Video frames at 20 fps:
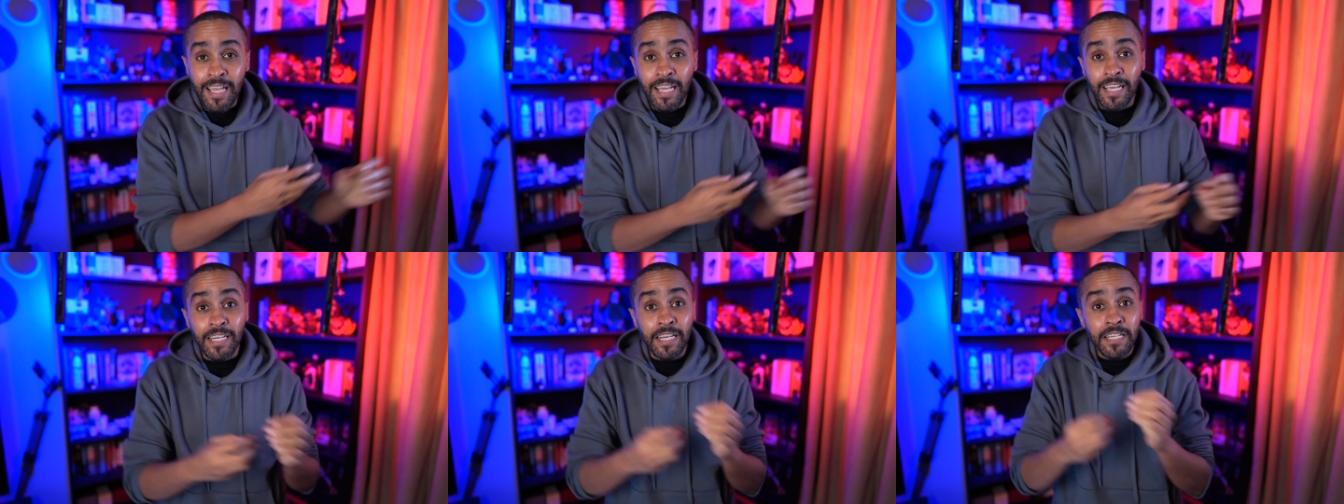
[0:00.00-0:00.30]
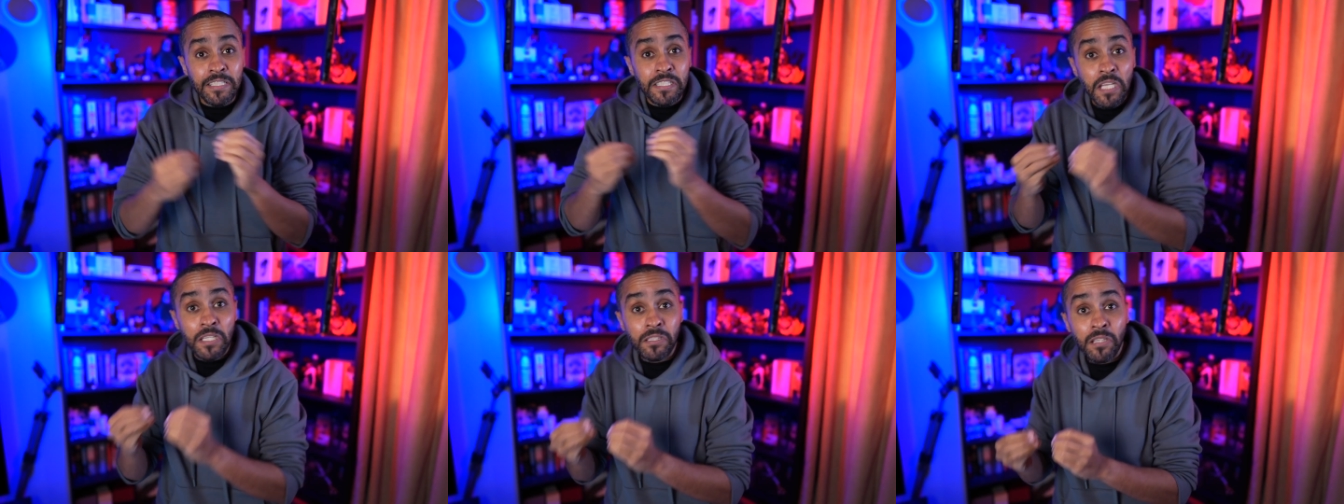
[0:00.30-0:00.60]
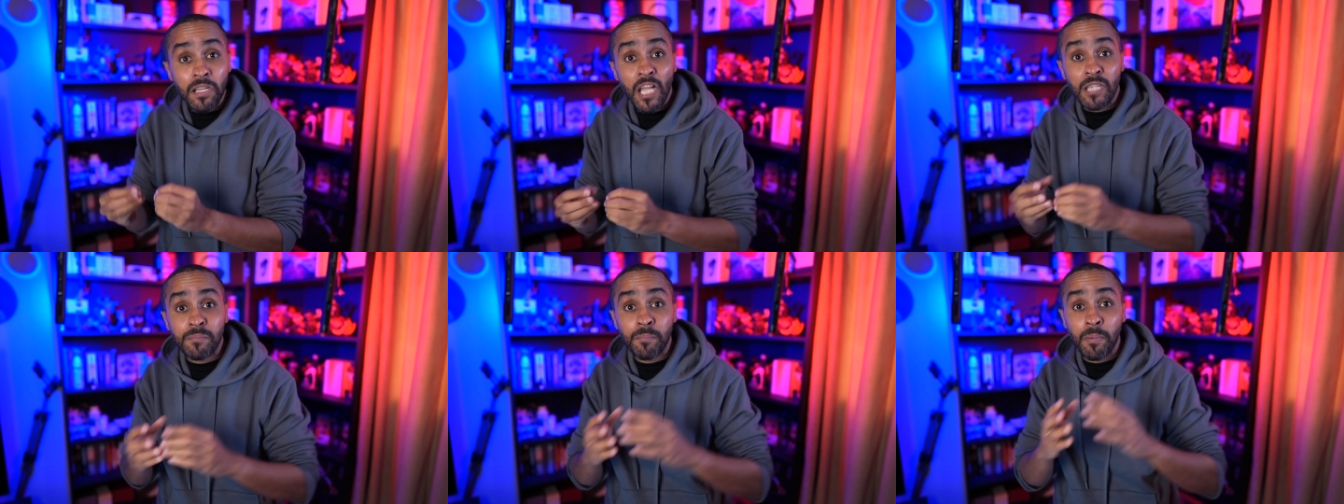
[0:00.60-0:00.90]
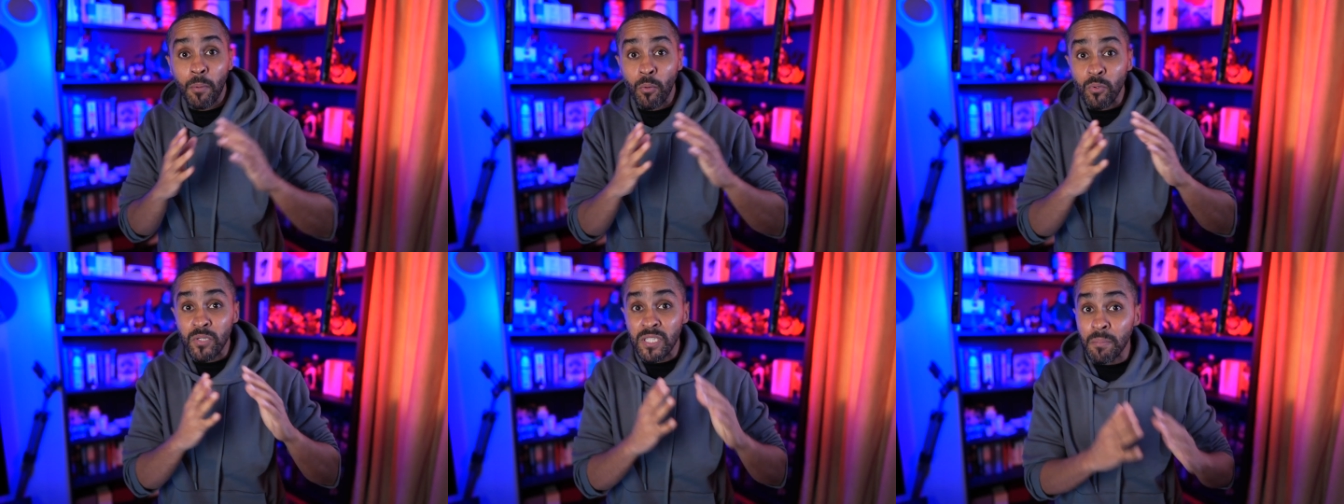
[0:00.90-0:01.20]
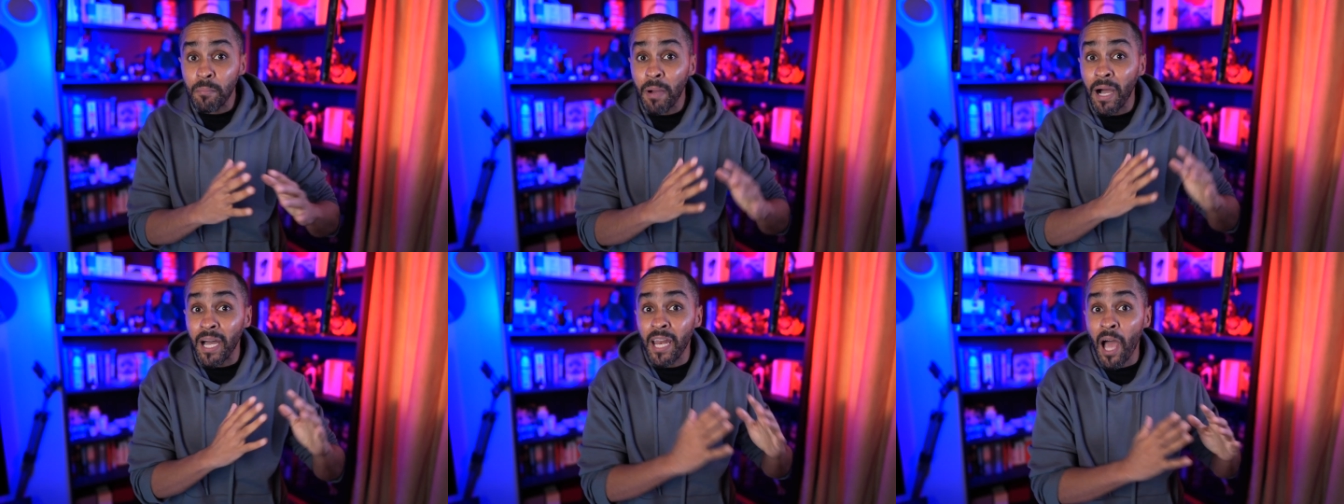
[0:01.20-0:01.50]
اللي صدرت
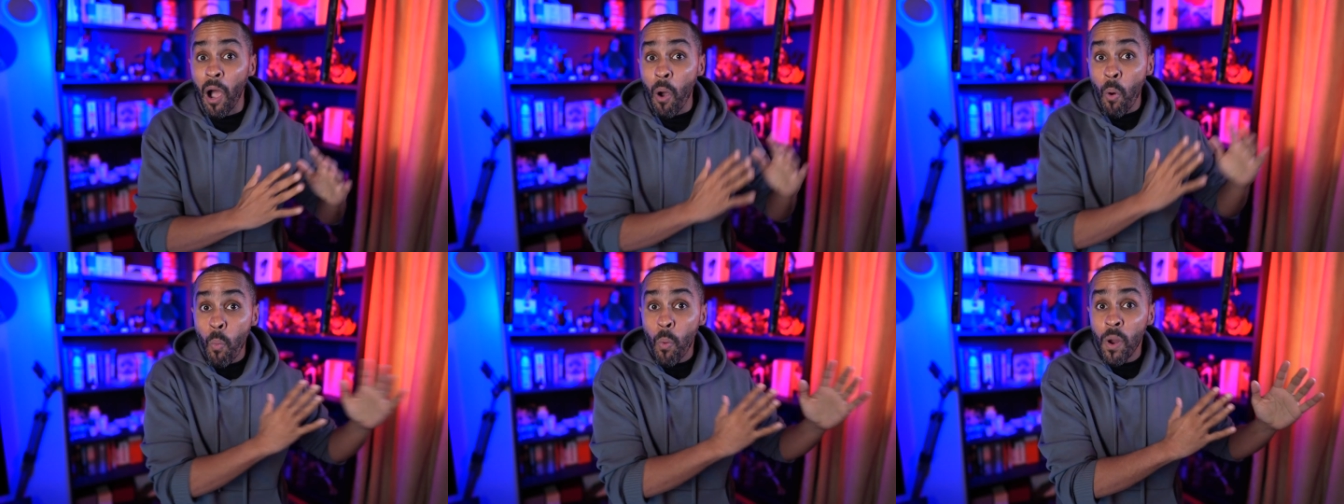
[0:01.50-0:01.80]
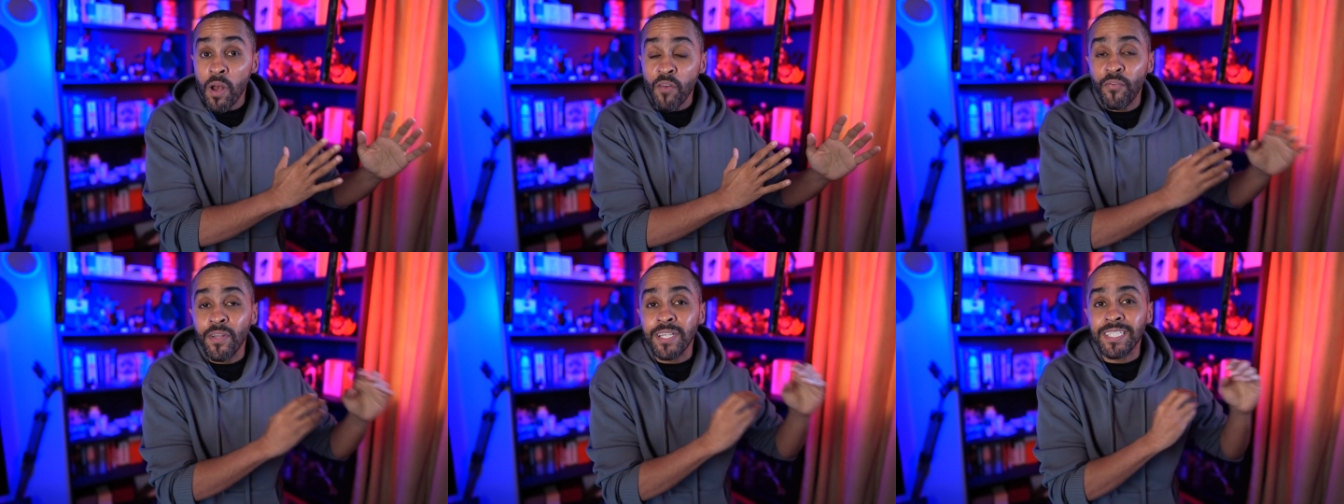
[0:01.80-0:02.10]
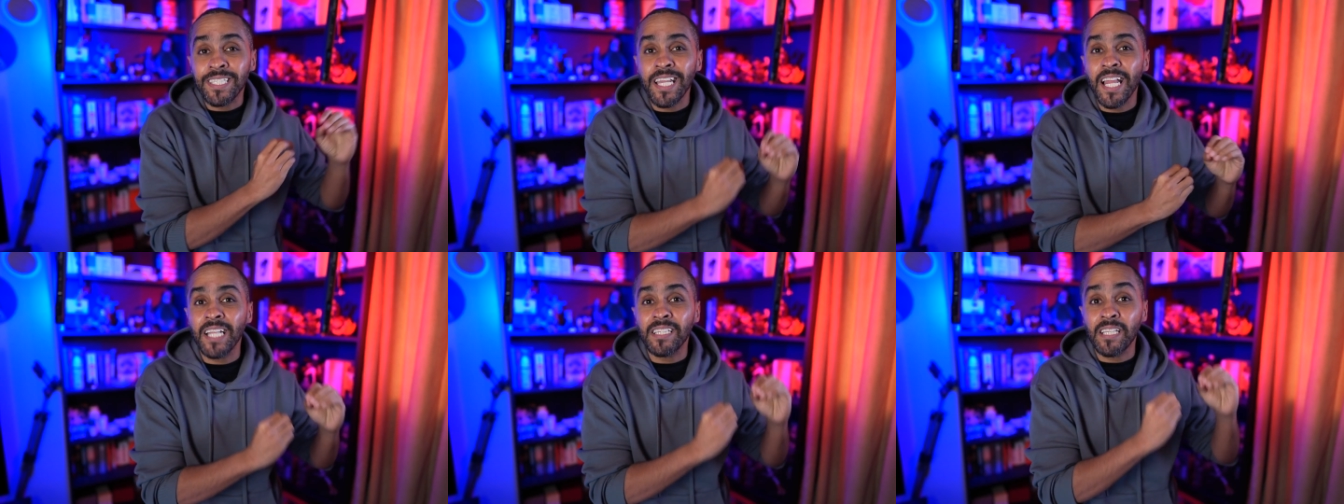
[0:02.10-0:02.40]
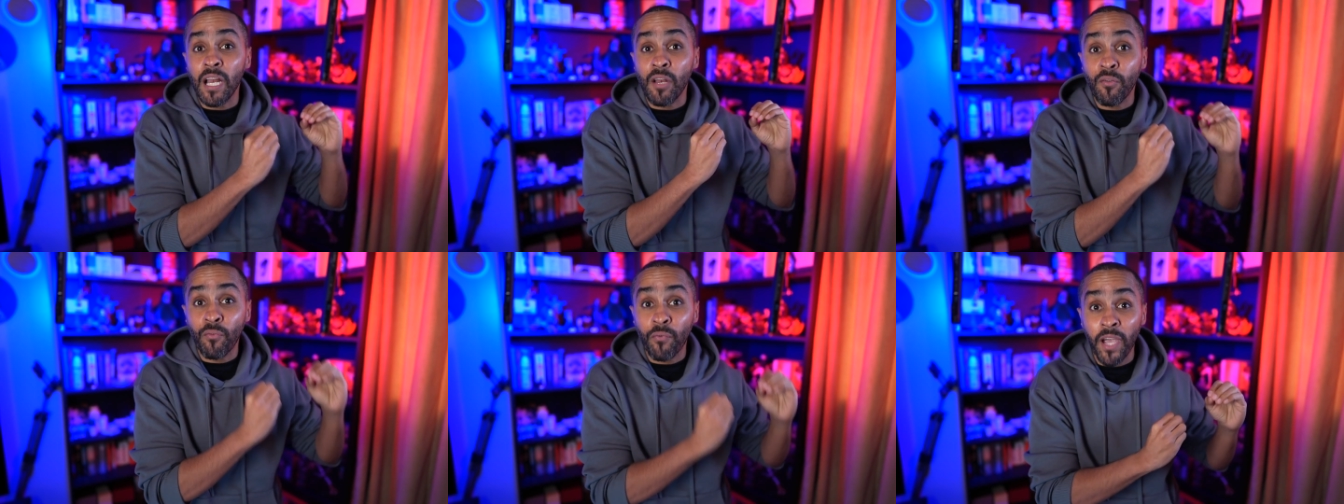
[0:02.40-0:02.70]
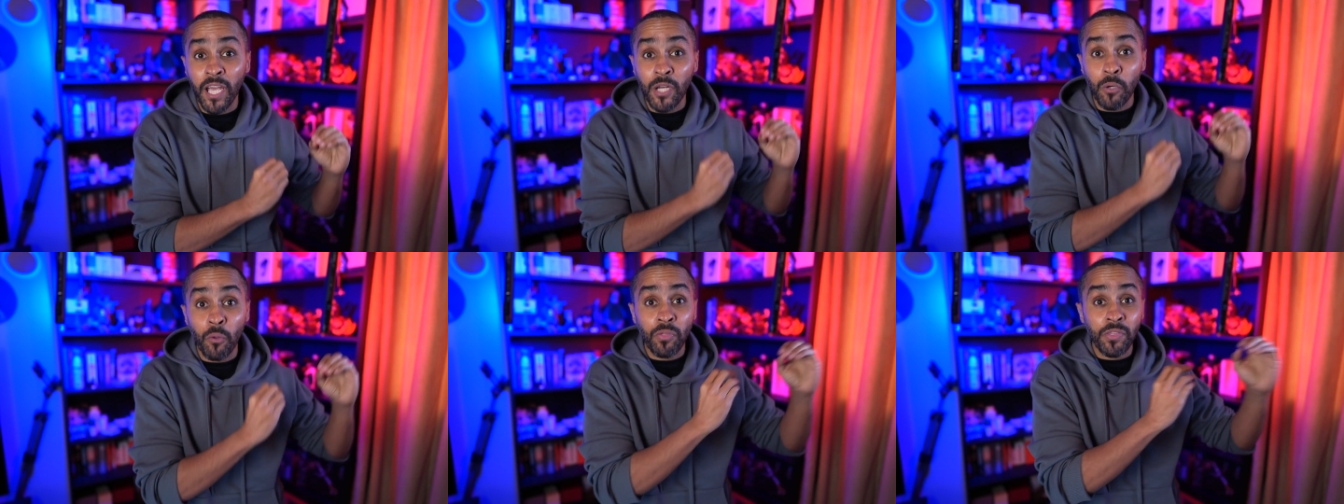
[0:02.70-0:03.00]
بموسمها الاول في سنة
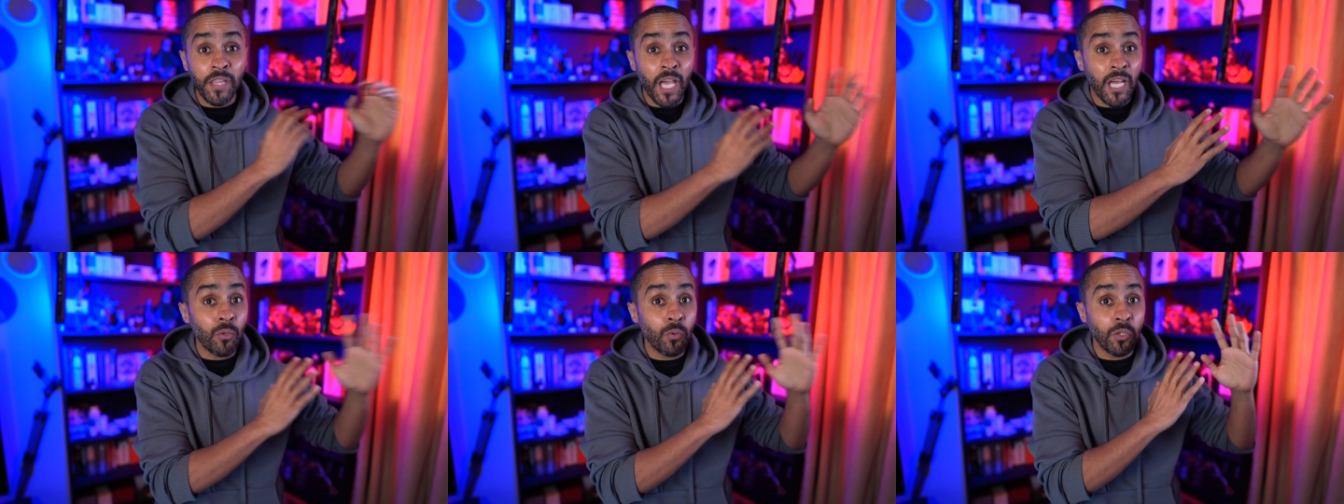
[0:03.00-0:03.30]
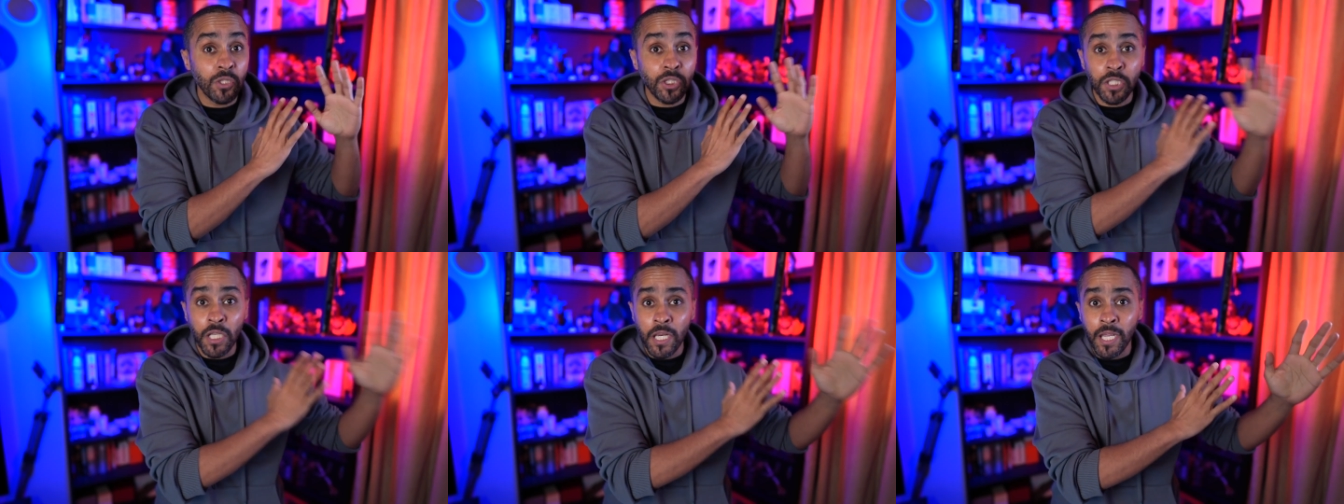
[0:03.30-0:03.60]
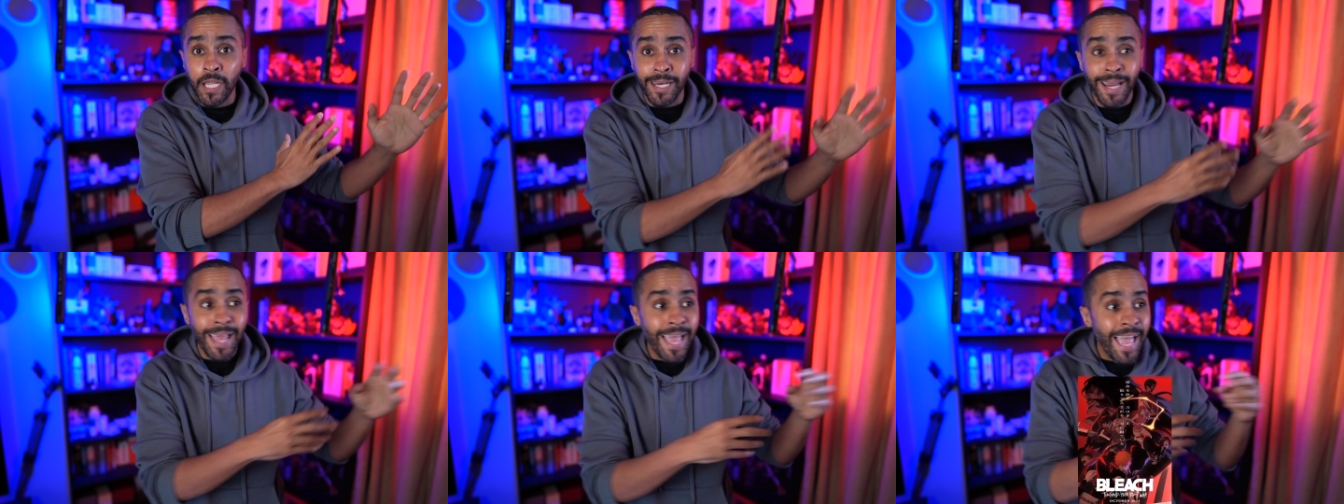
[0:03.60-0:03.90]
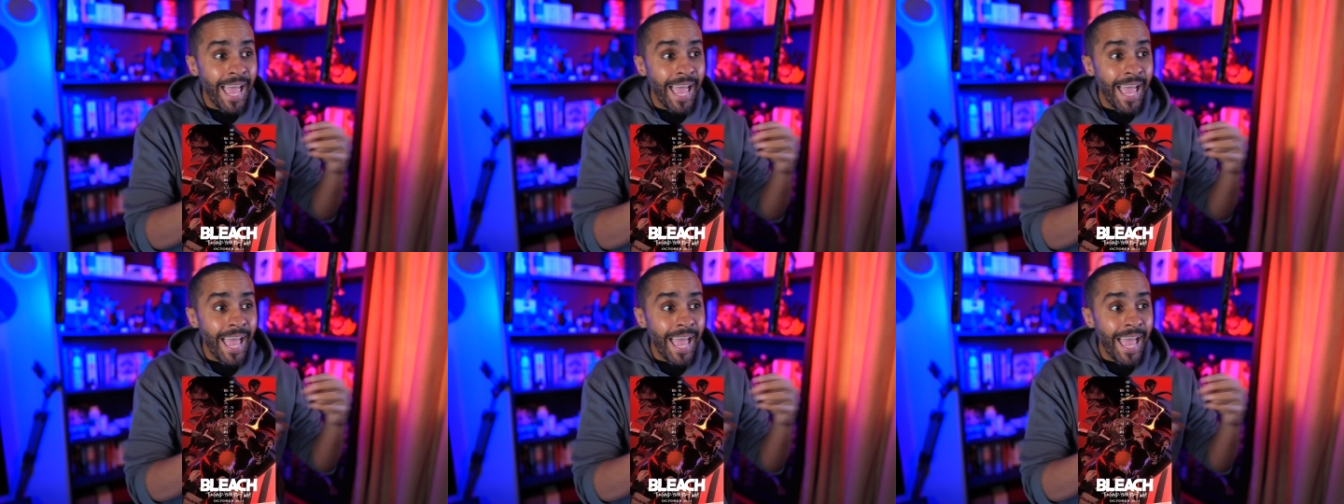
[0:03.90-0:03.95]
2022